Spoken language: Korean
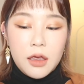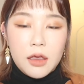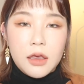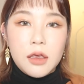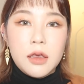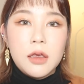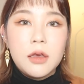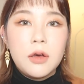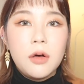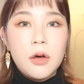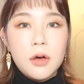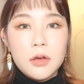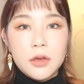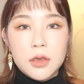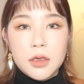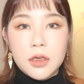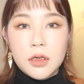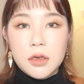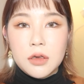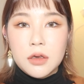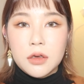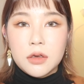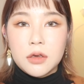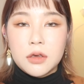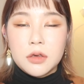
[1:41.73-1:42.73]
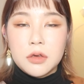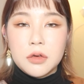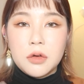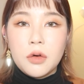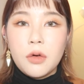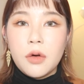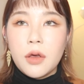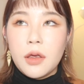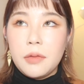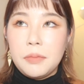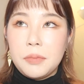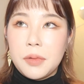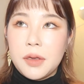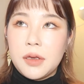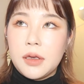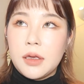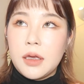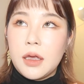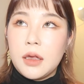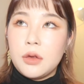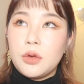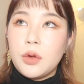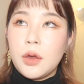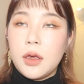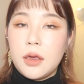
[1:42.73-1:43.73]
이거는 그거에
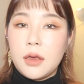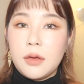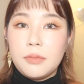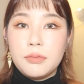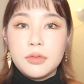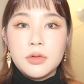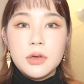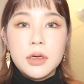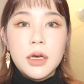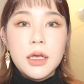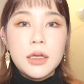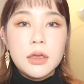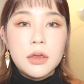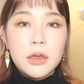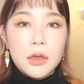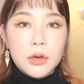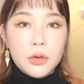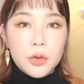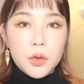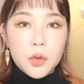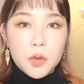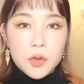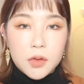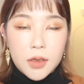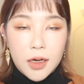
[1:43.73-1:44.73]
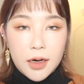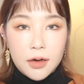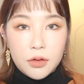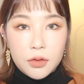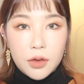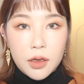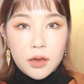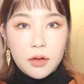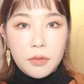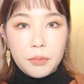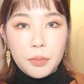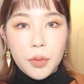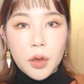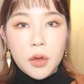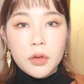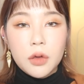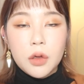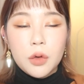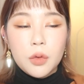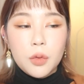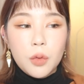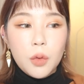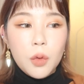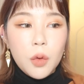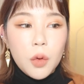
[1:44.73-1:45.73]
비해 되게 블렌딩도 잘 되는
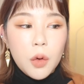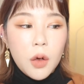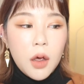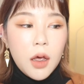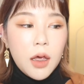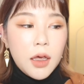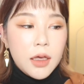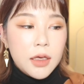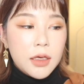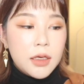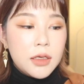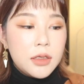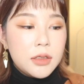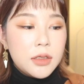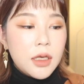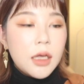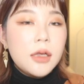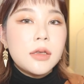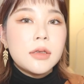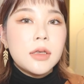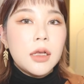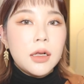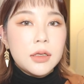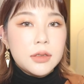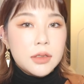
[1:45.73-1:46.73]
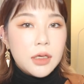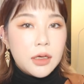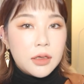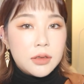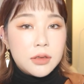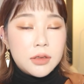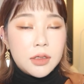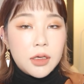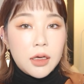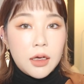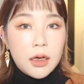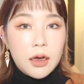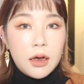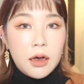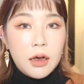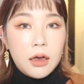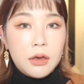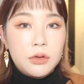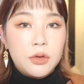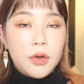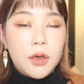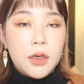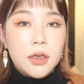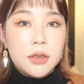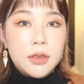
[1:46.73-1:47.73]
편이고 이 색상
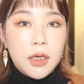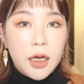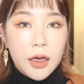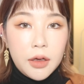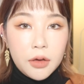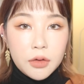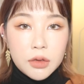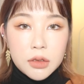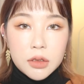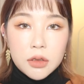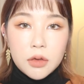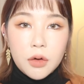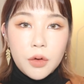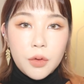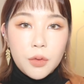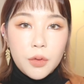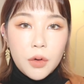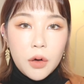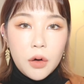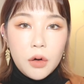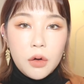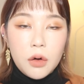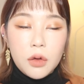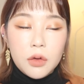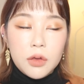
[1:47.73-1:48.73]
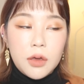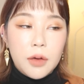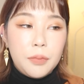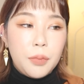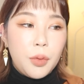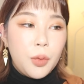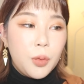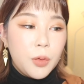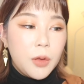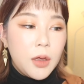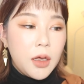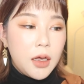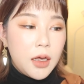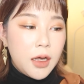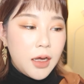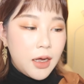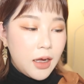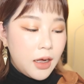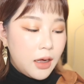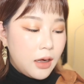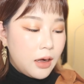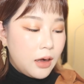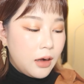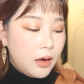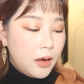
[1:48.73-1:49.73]
자체가 되게 자연스러운 컬러다
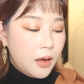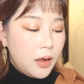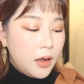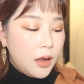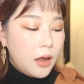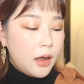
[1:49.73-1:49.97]
보니까